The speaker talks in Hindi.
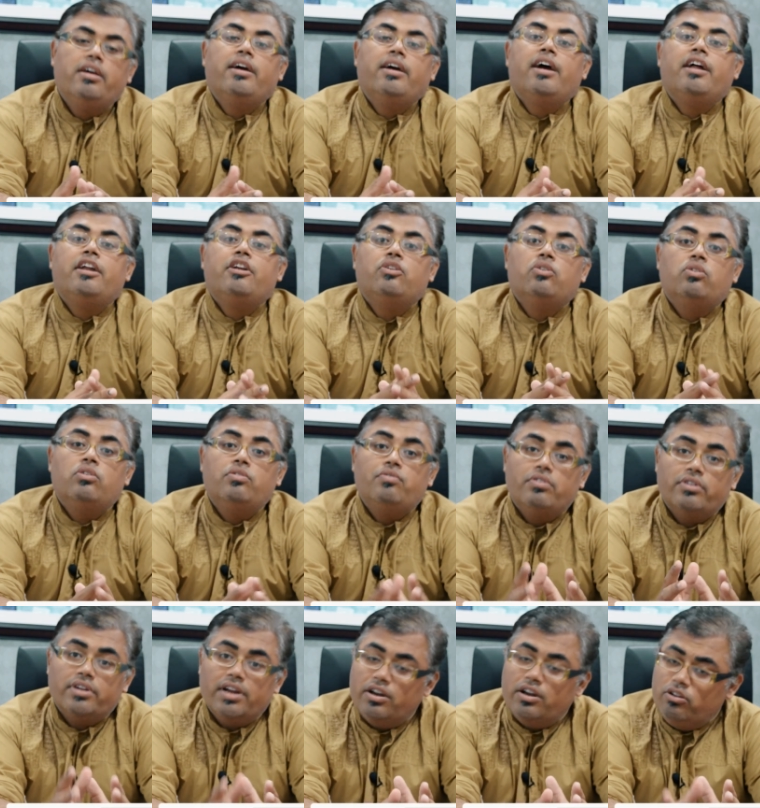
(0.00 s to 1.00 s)
एंड डोंट
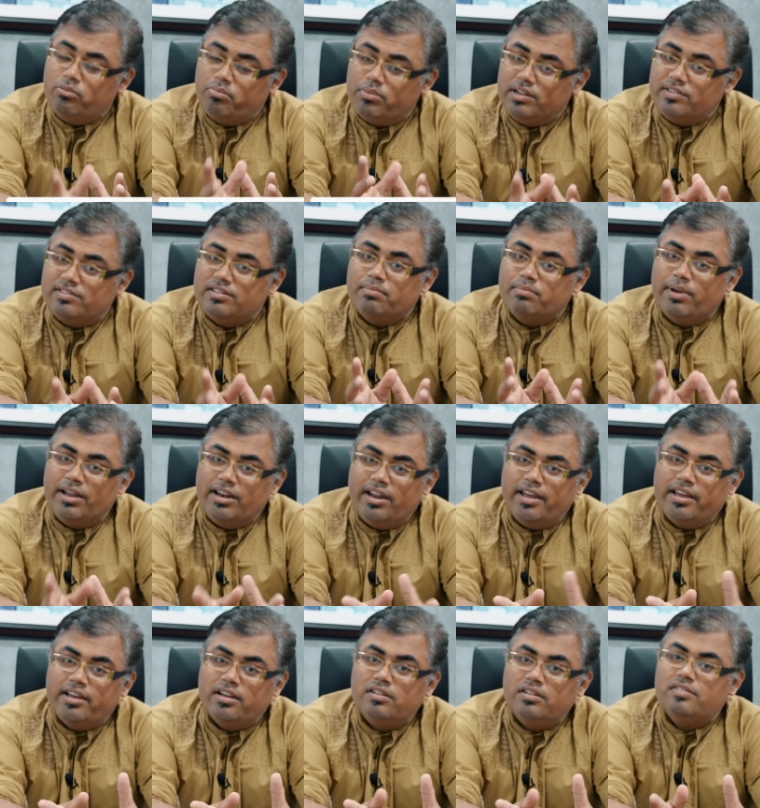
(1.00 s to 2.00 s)
फॉरगेट टू प्रेस द बेल
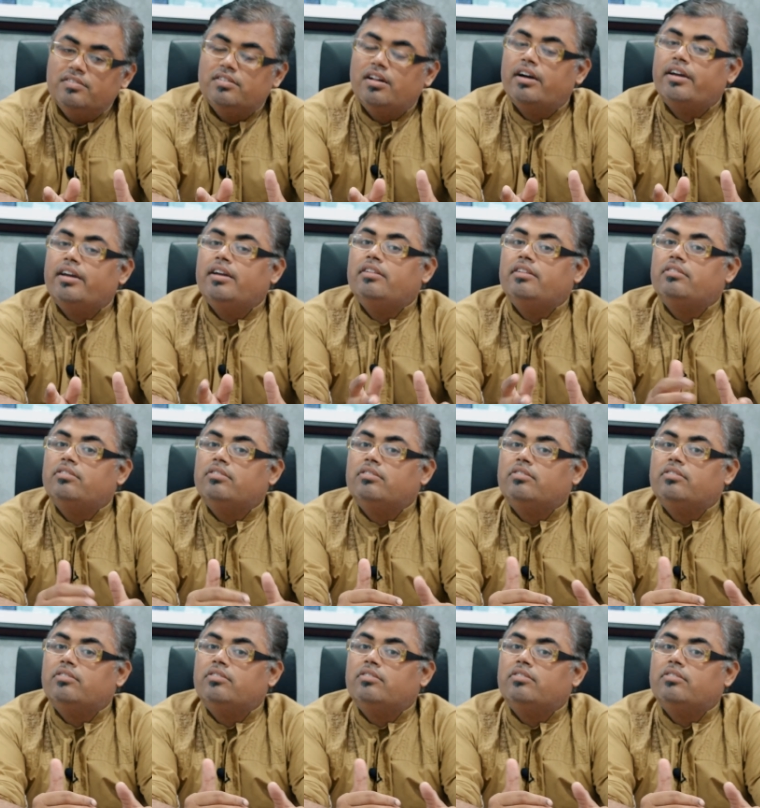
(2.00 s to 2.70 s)
आइकन ताकि